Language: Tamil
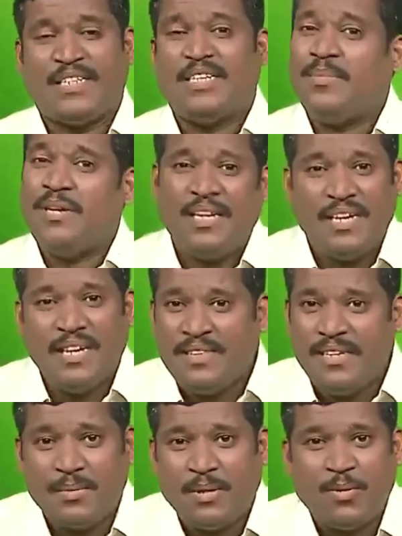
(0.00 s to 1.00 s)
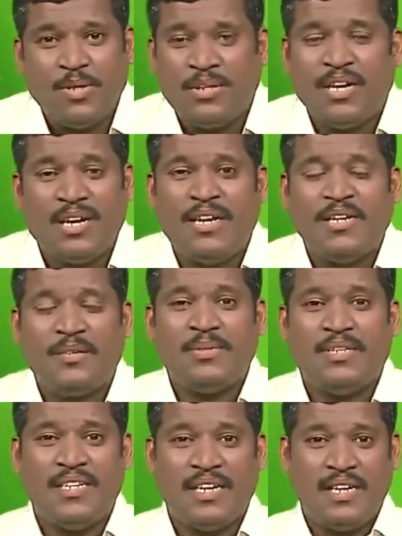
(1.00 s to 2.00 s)
நம்மெல்லாம் ஏன் தெரியுமா ஒழுங்காக கல்யாணம்
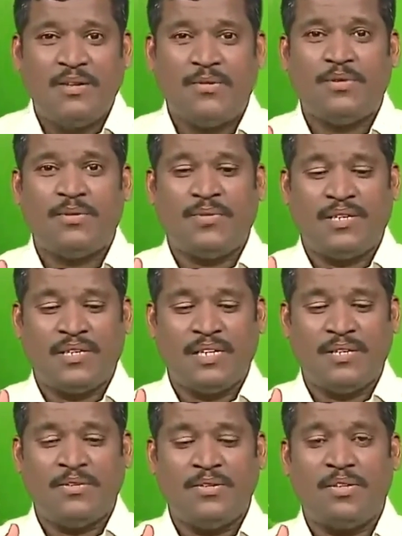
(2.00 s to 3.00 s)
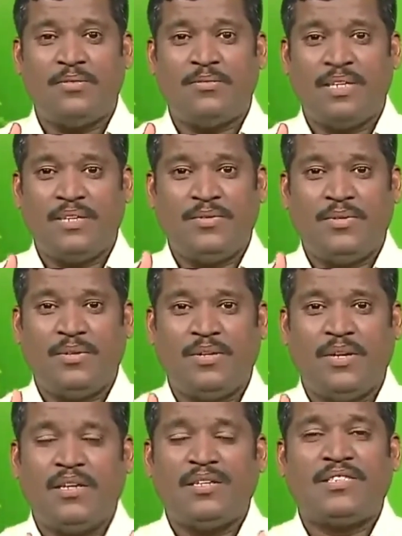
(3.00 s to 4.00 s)
பண்ணி நல்ல ஒரு ம கணவனையோ மனைவியோ
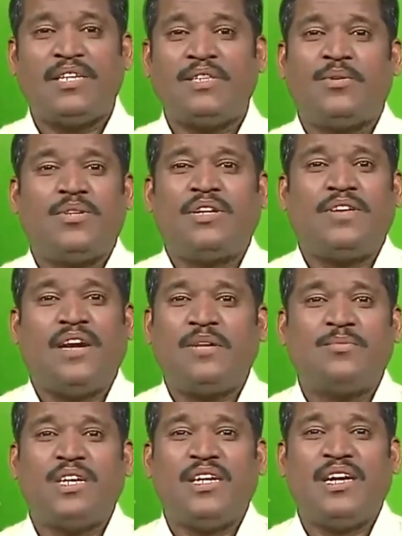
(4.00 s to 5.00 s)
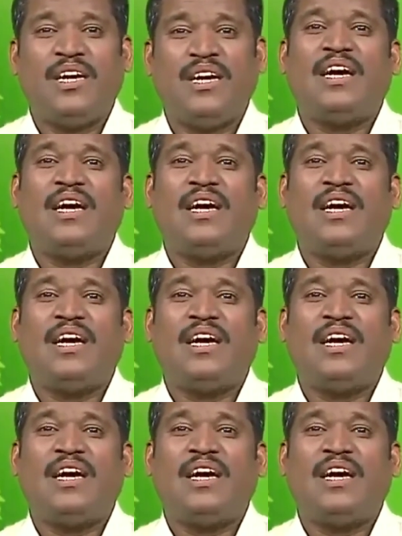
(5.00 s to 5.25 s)
சேர்ந்து ஒன்றா வாழ முடியல